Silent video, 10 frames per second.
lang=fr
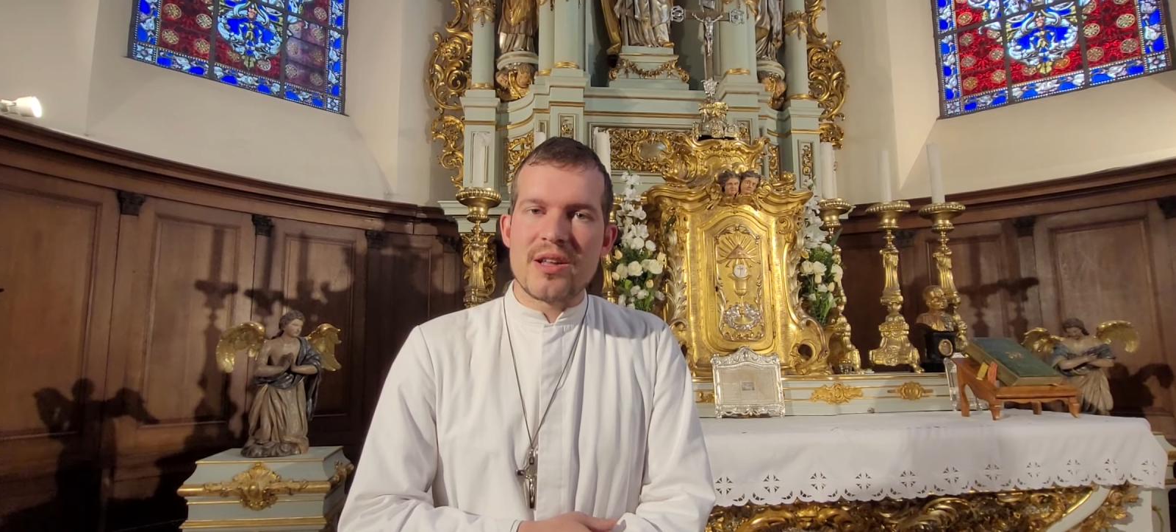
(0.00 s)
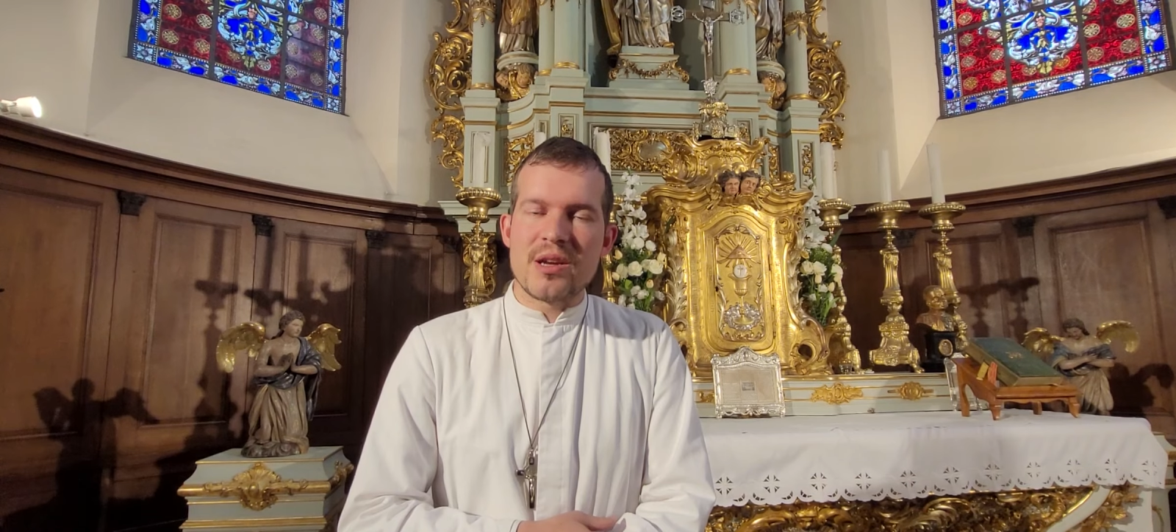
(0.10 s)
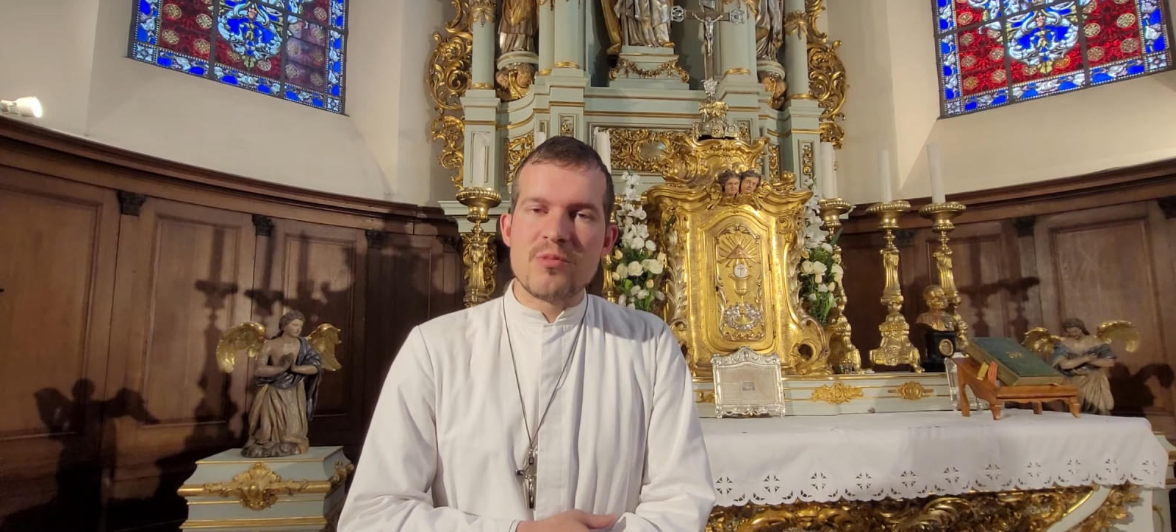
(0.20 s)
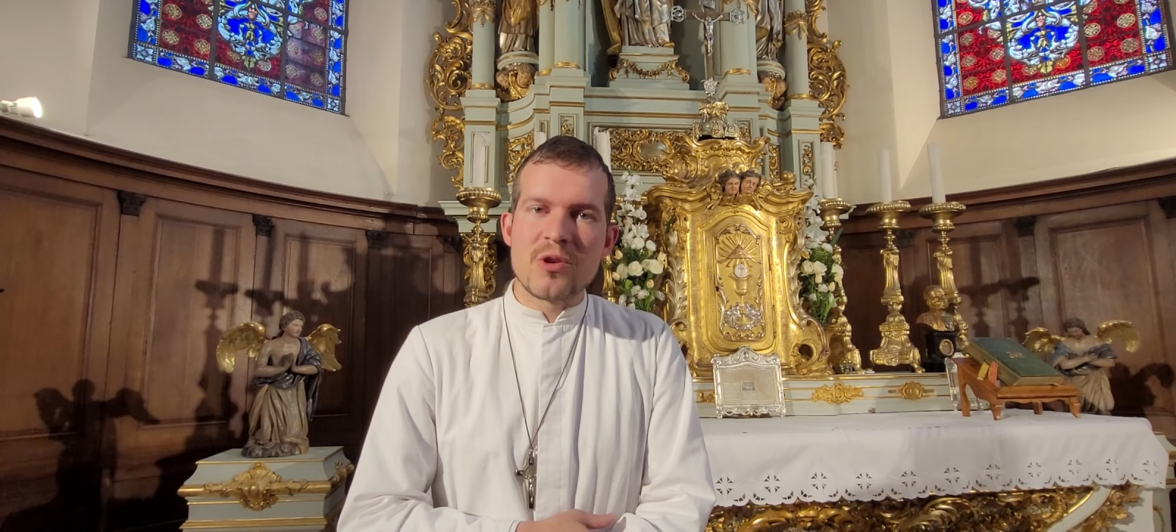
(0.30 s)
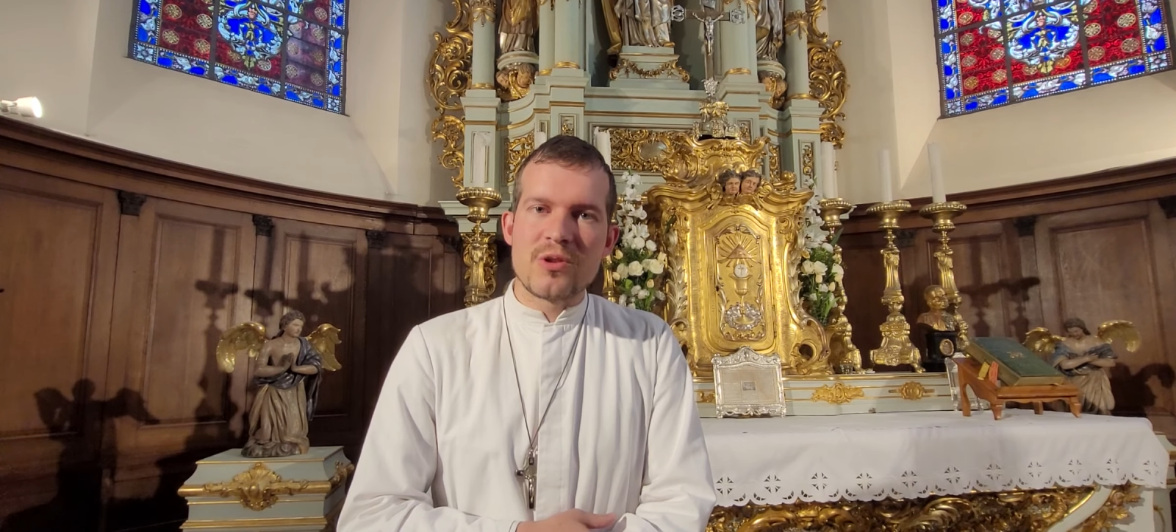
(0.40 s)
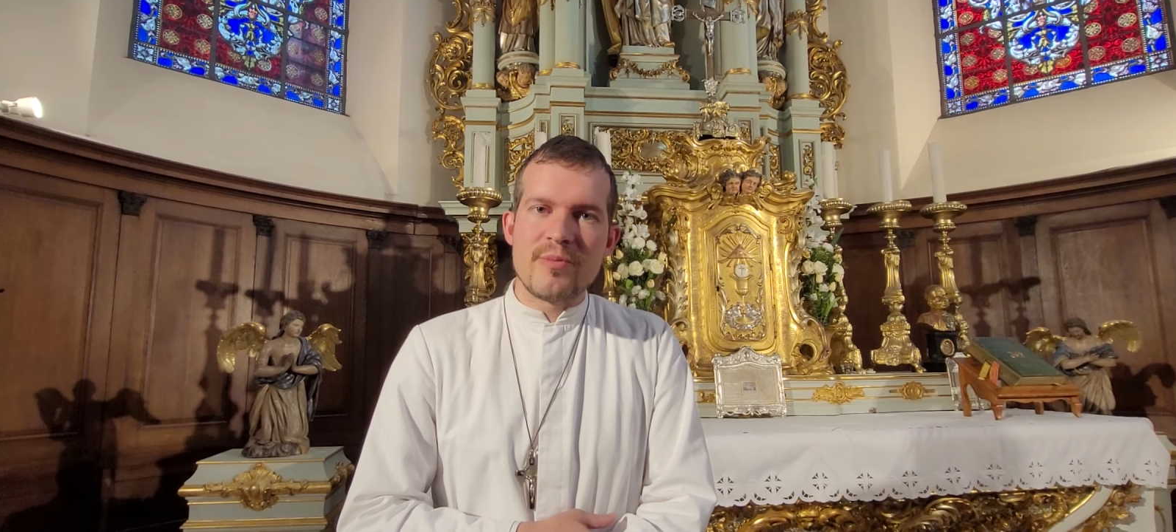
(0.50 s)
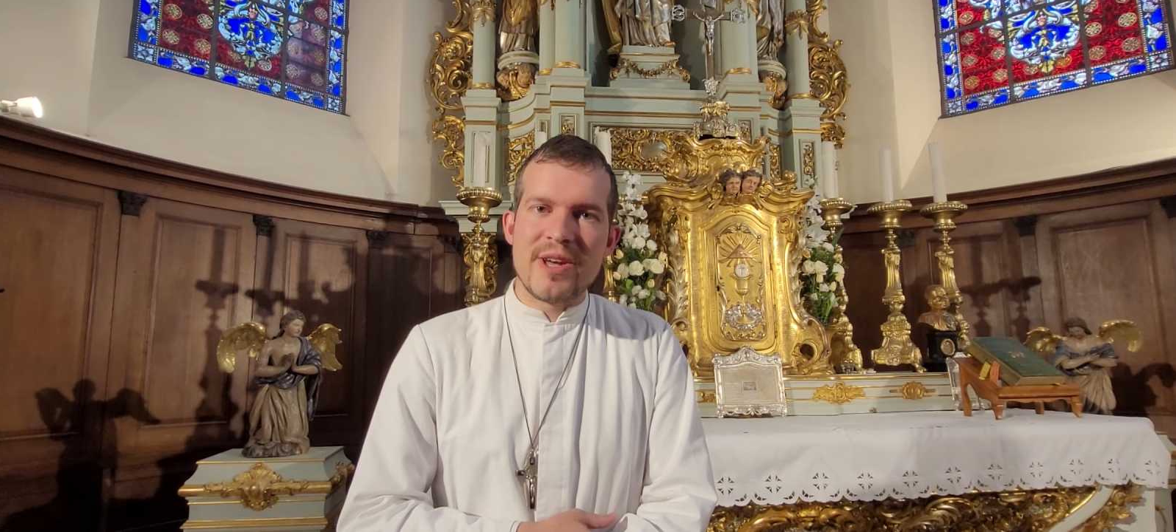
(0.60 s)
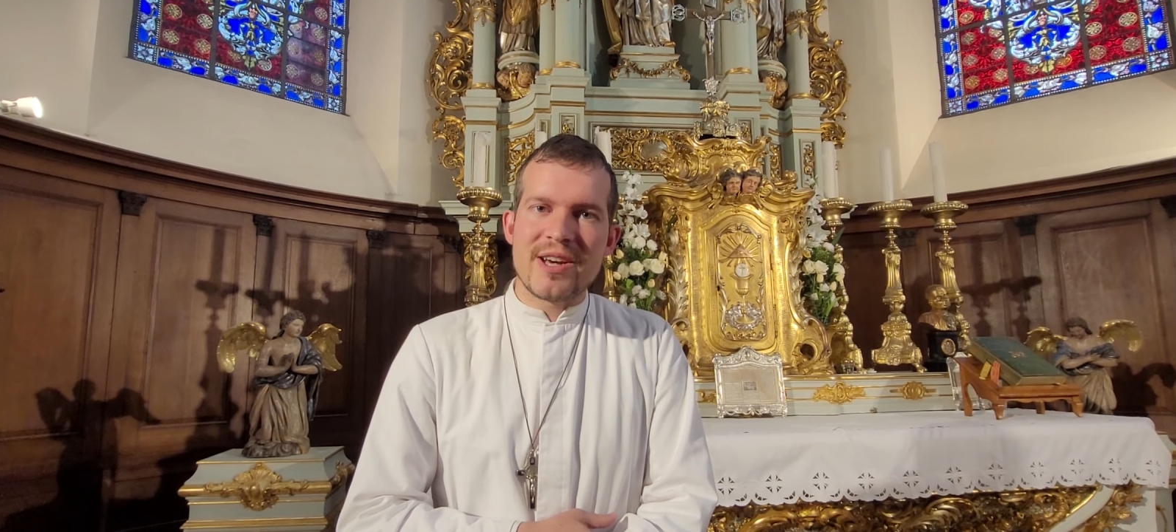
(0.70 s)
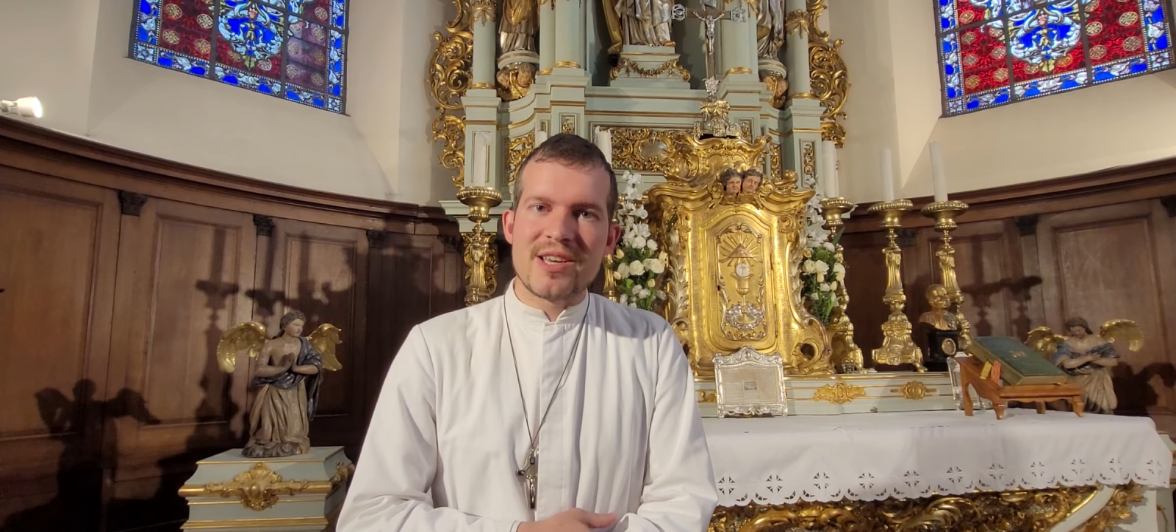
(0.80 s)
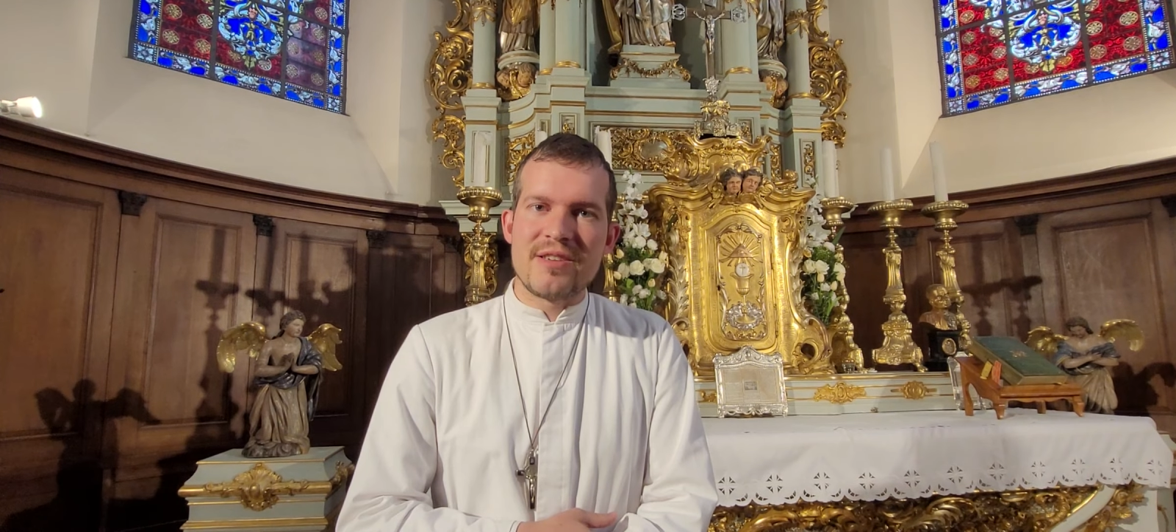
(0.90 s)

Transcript: un amour de mère